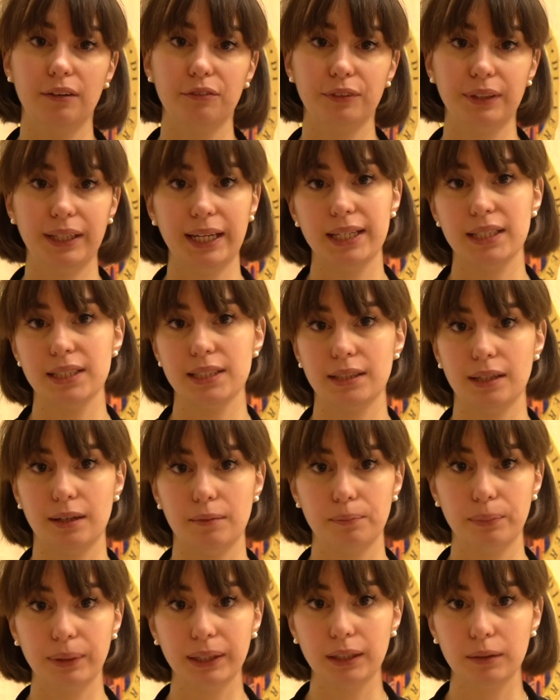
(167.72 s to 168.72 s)
finestra
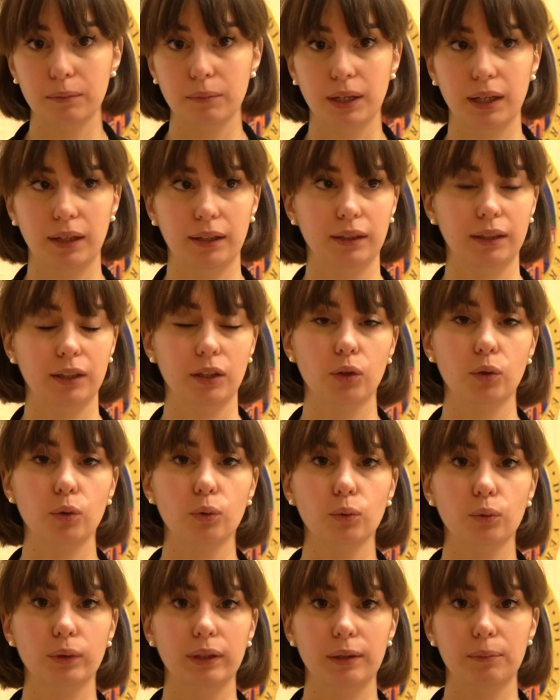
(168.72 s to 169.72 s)
prima in
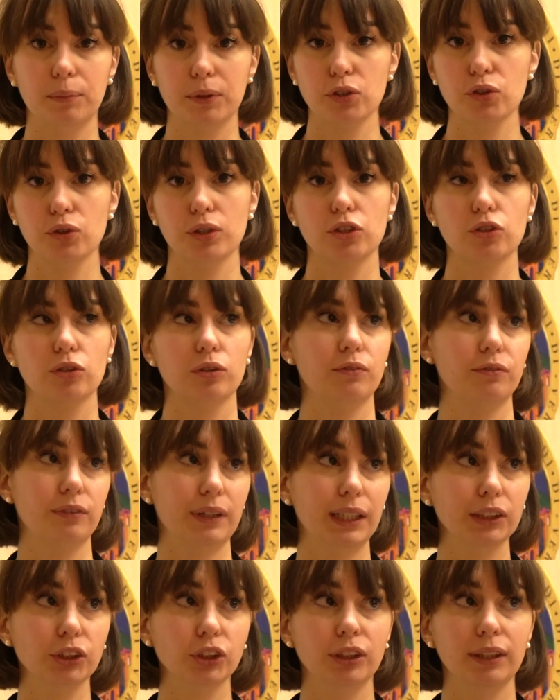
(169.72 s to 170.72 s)
cui le persone sono
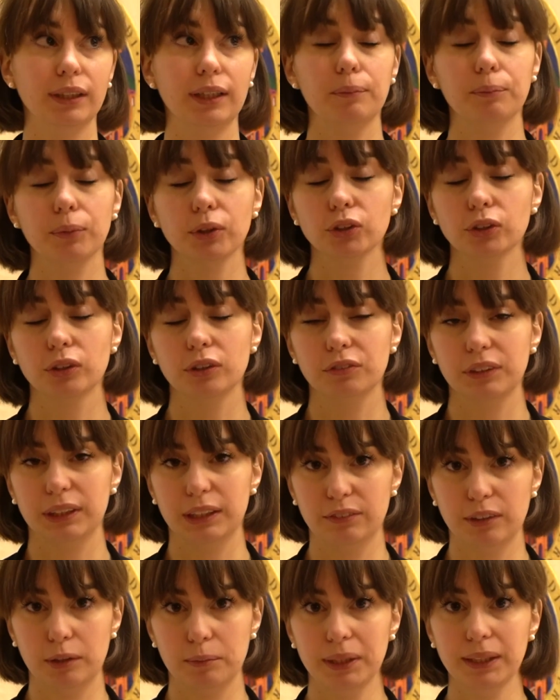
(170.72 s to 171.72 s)
fragili e possono
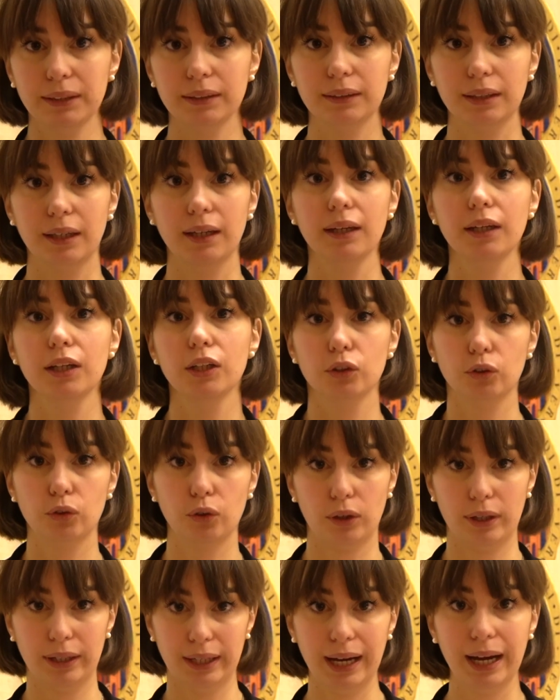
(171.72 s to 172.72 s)
effettivamente
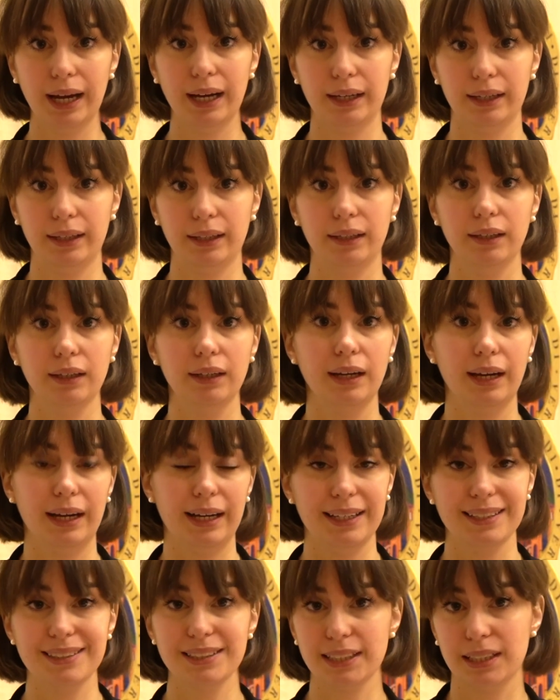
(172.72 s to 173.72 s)
tornare
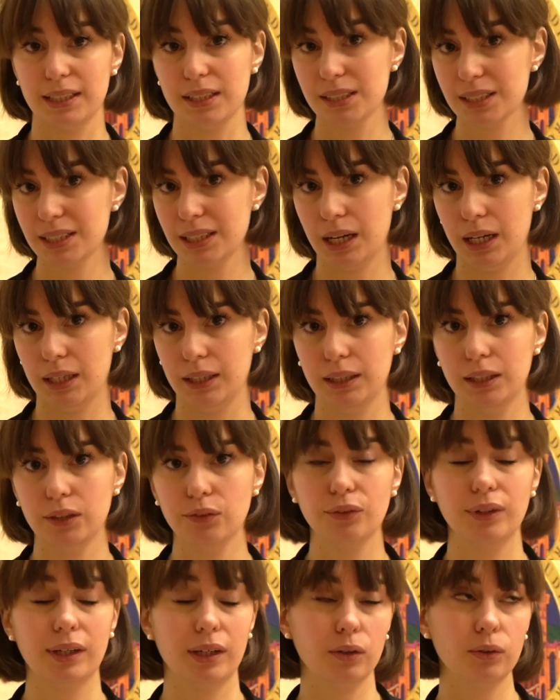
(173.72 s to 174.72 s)
a essere sane
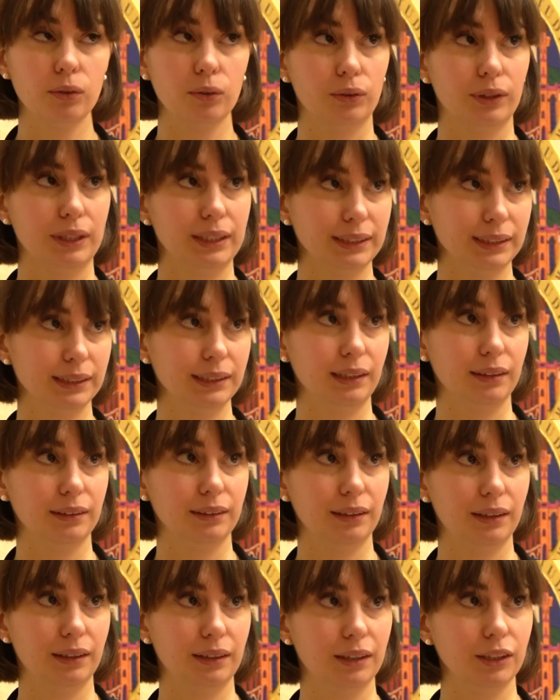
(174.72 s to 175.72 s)
non è ancora
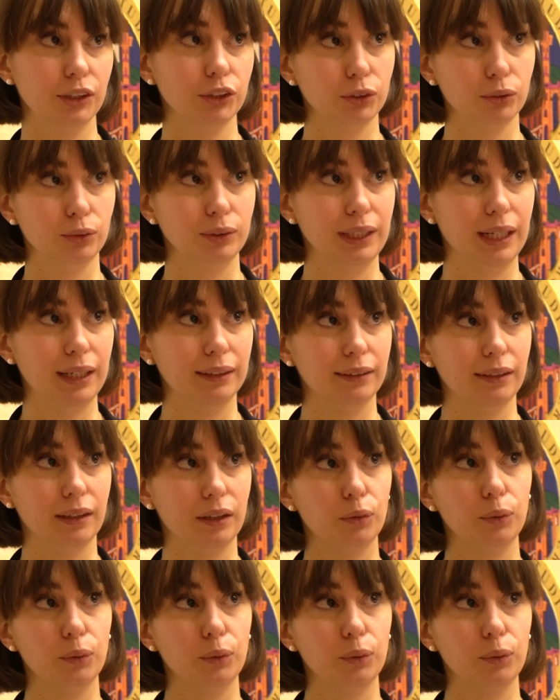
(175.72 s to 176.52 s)
stata studiata,